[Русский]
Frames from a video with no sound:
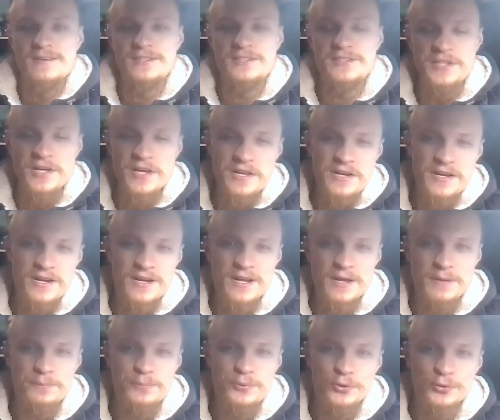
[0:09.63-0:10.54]
серия
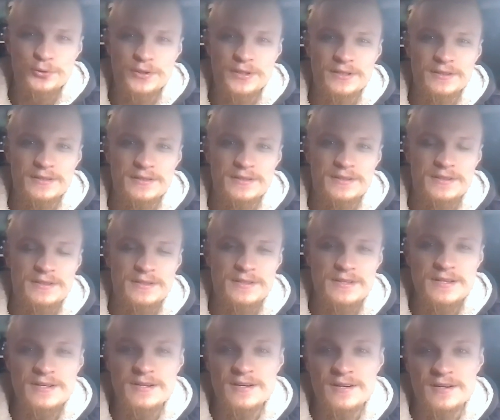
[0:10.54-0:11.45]
компьютерных
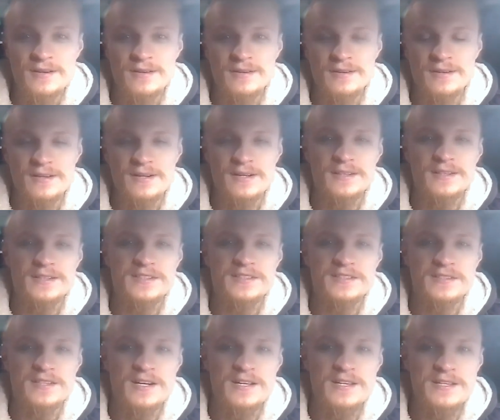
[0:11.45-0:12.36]
игр
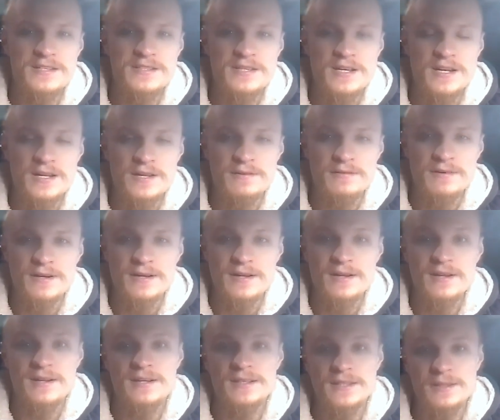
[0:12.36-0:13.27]
градостроительного
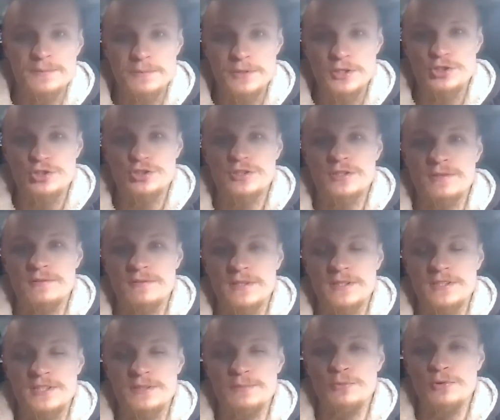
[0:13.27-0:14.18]

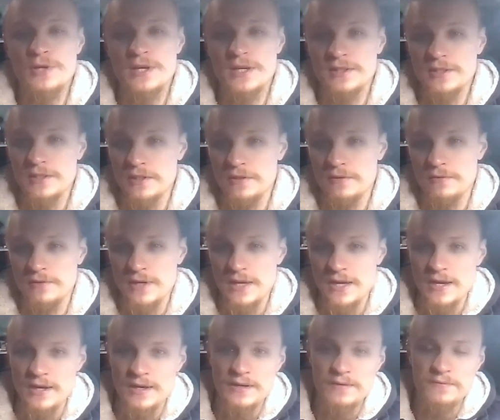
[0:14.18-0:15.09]
экономического симулятора в
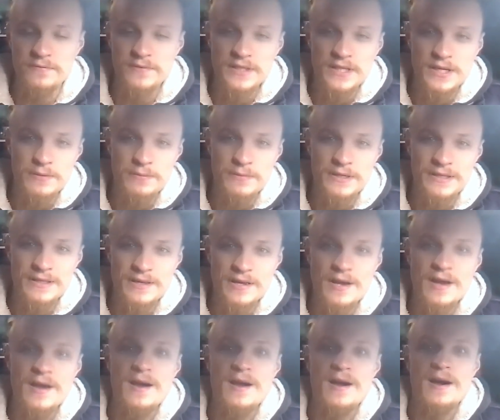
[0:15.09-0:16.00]
реальном
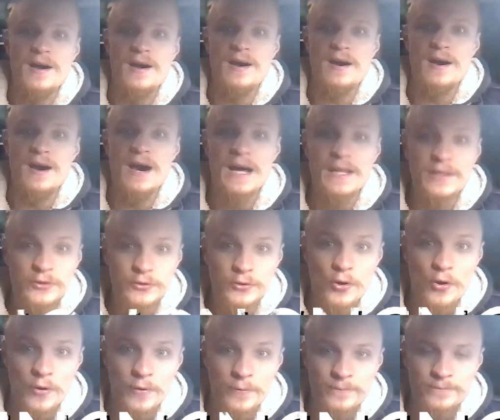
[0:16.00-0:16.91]
времени
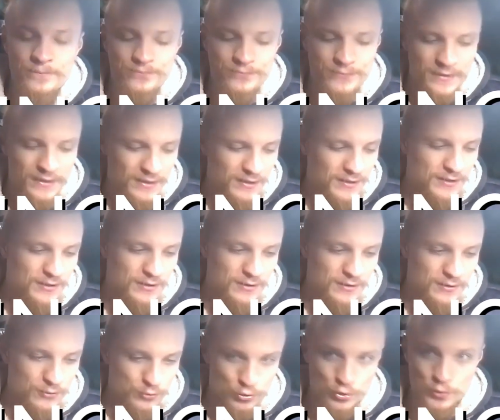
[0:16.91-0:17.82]
«Анно».
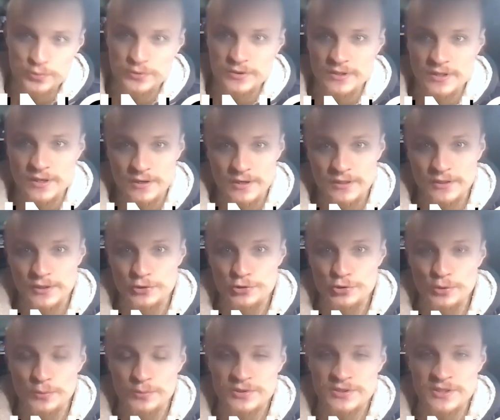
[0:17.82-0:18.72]
Ну, собственно говоря,
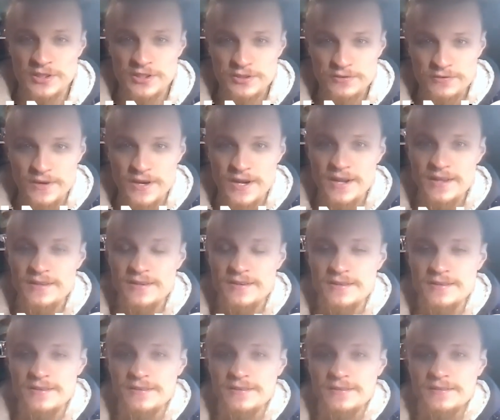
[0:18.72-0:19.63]
начнем с
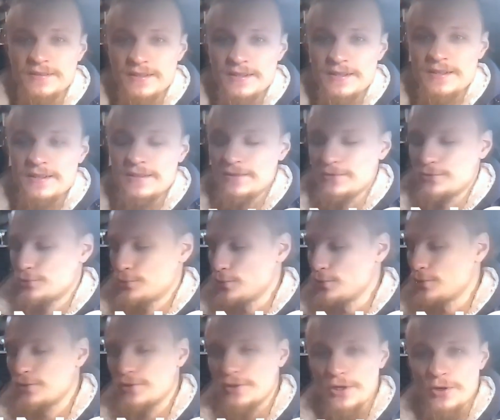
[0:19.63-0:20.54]
названия, да,
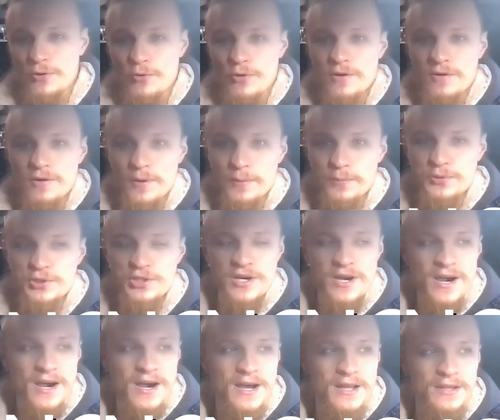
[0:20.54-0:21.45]
что это такое
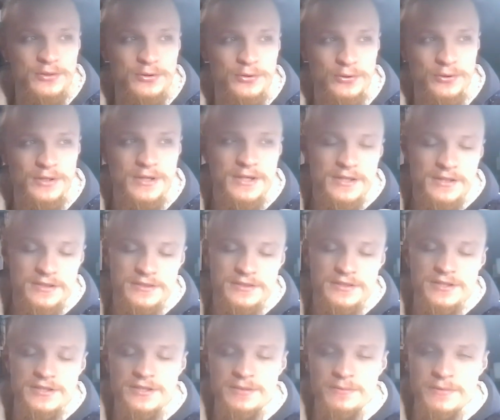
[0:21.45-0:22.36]
вообще «Анно»?
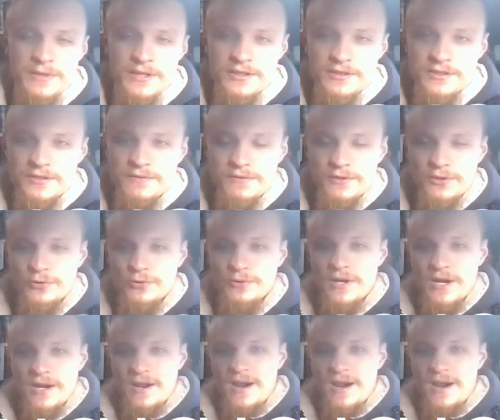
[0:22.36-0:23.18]
Здесь имеется в виду